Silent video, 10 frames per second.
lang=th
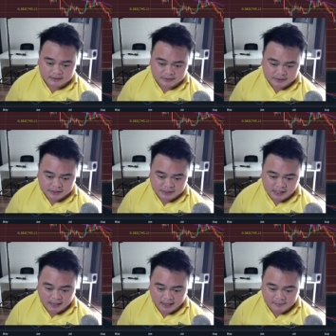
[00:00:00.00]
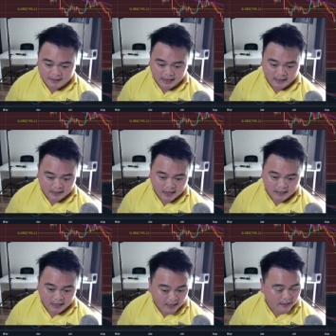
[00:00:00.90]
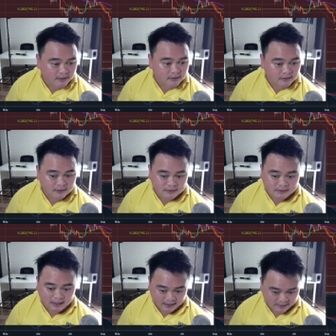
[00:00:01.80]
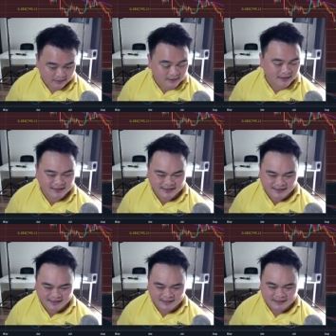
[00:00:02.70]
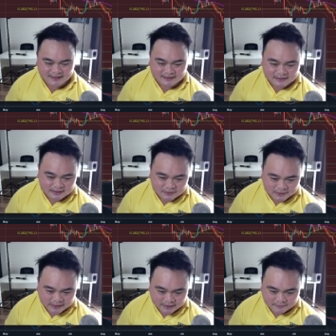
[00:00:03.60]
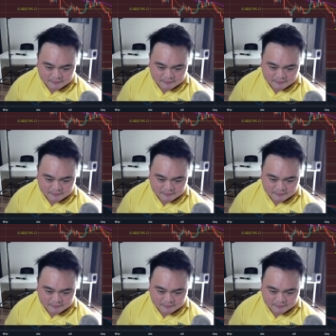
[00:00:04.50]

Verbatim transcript: ชี้อะไรบางอย่างได้อะไรคืออะไร คือตรงนี้